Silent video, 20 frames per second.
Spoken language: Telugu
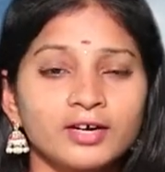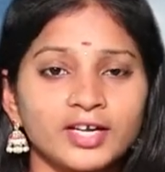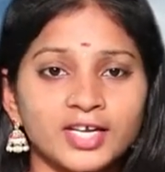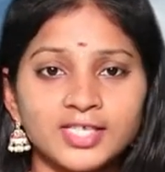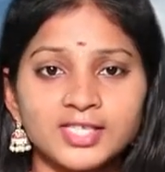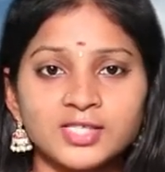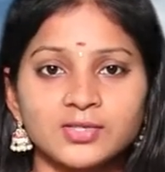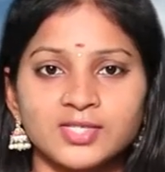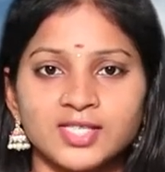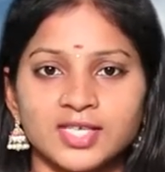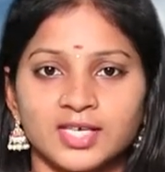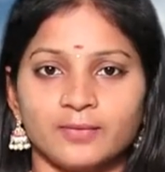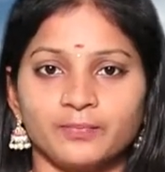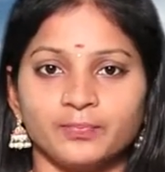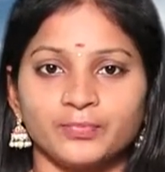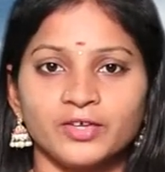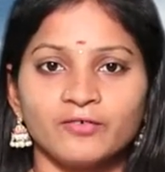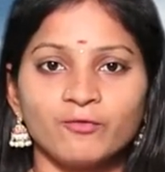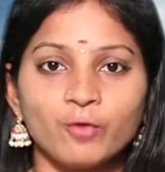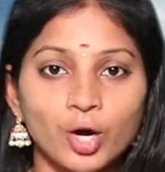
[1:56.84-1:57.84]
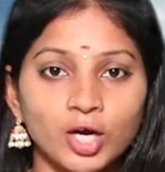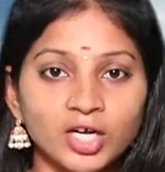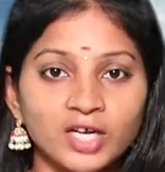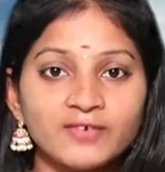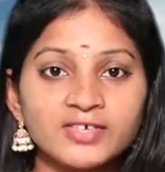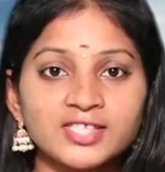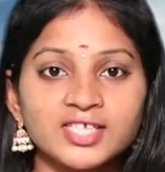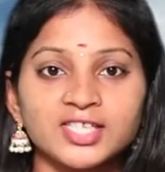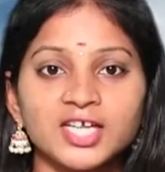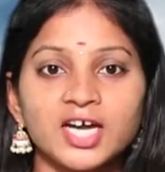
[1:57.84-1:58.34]
క్రీస్తు శకం
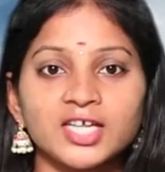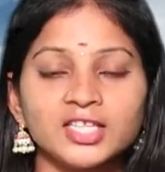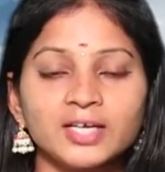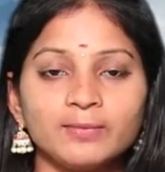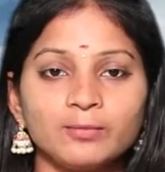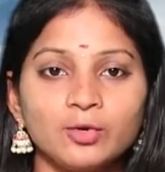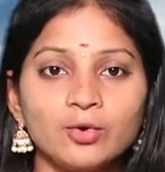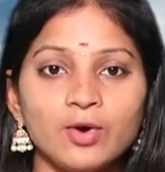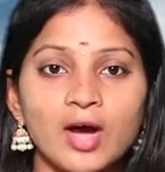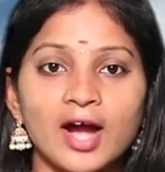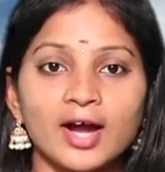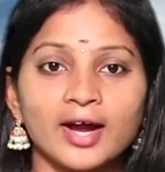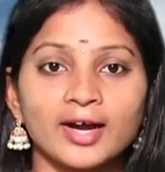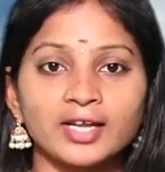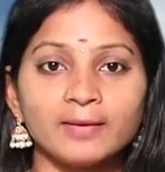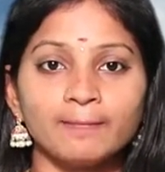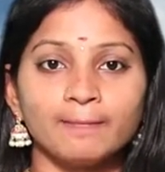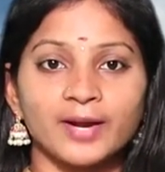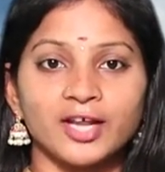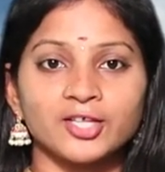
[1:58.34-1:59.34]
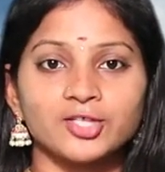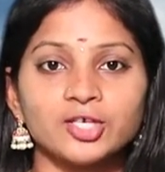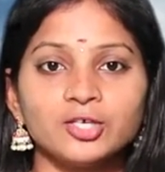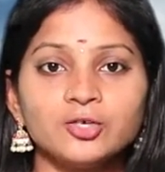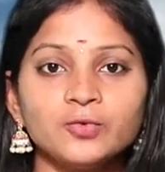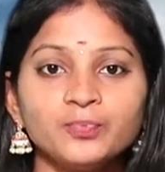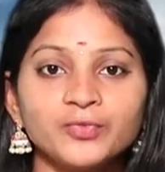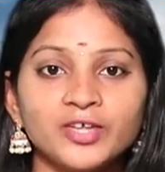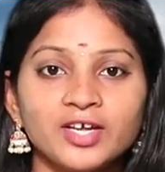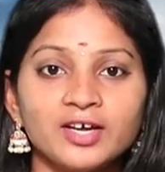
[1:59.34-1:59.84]
ఒకటవ శతాబ్దంలో అక్కడి
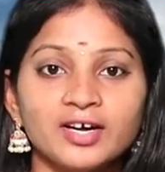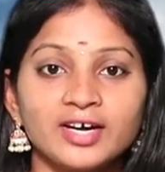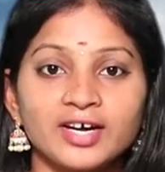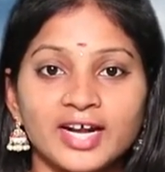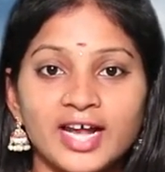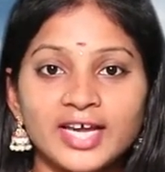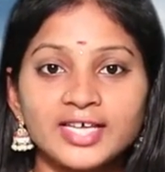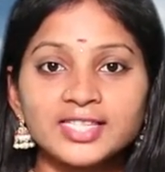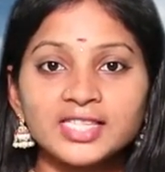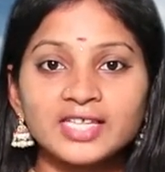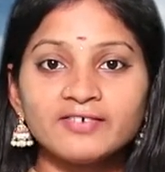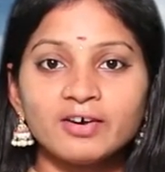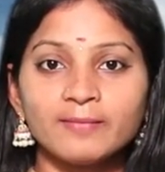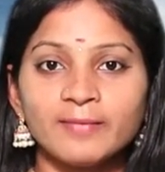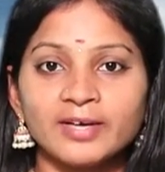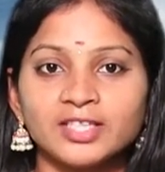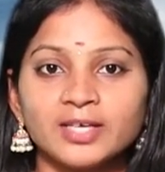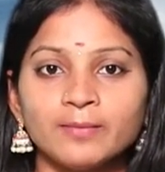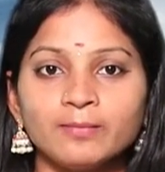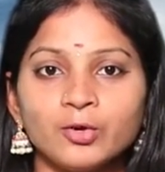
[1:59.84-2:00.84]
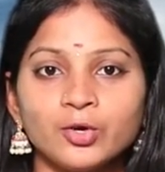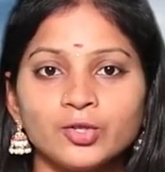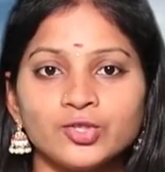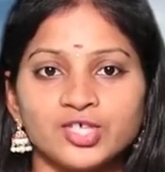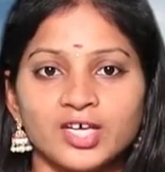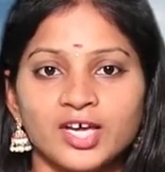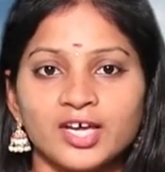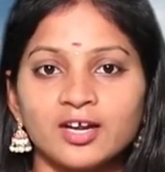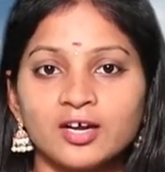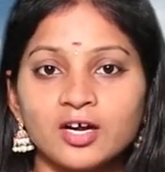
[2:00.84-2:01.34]
ప్రజలు క్రైస్తవ మతంలో
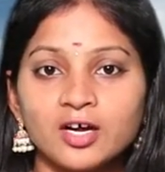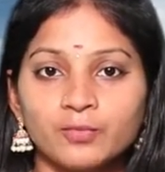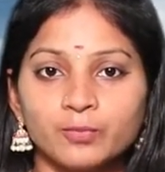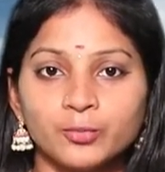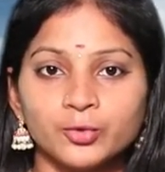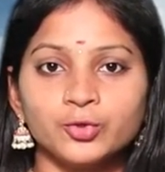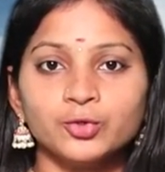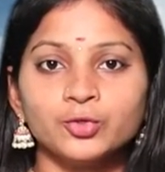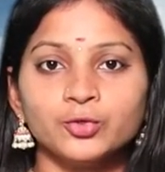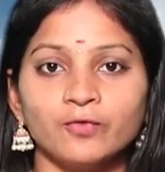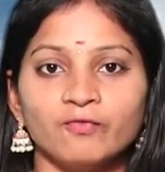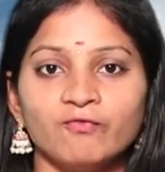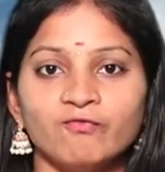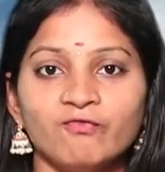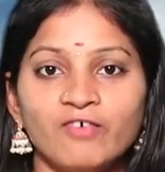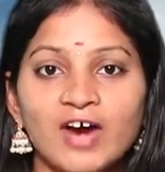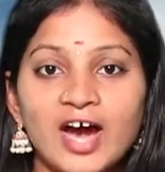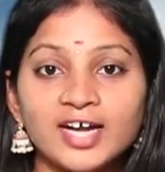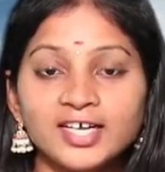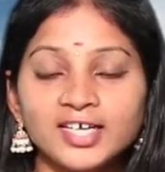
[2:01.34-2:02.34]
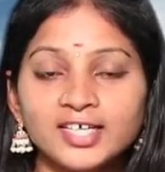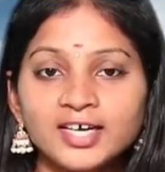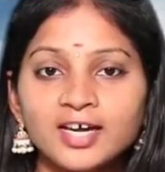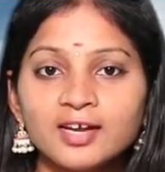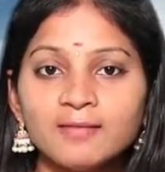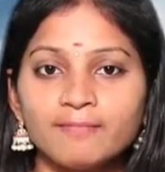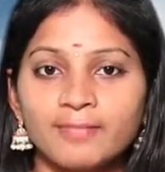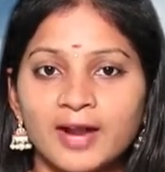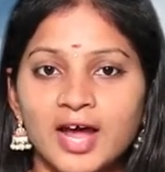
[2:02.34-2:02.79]
చేరక ముందు వాటికన్